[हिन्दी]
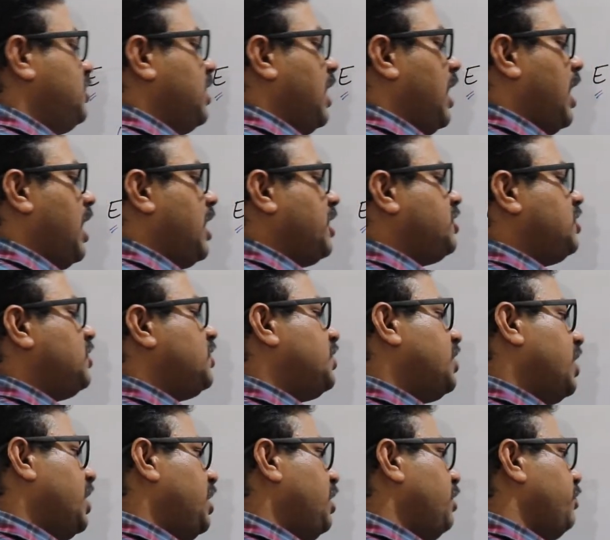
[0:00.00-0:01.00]
चार्ज
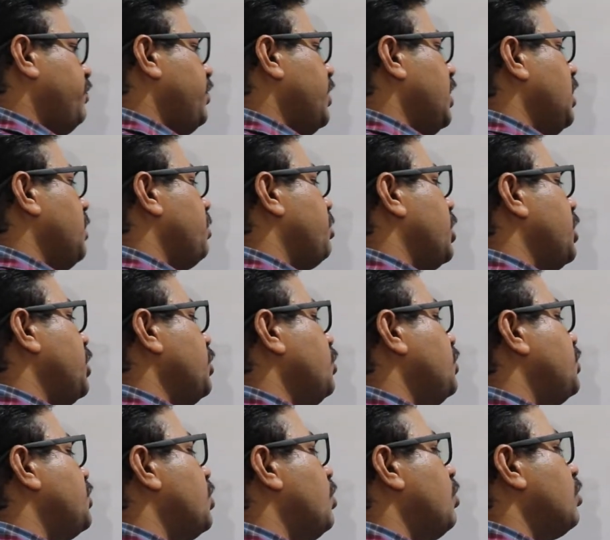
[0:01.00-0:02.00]
से ही फील्ड
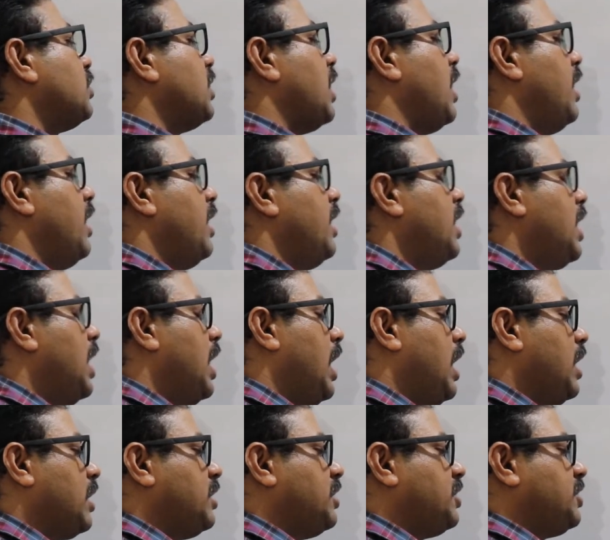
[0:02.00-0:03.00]
प्रोड्यूस्ड होता है
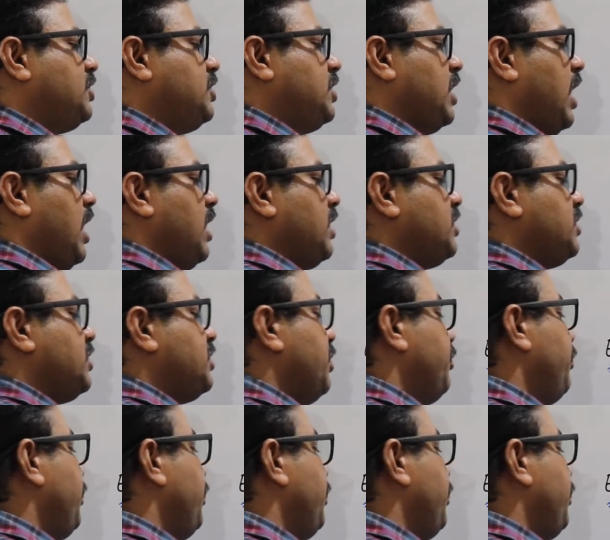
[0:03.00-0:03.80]
अगर चार्ज से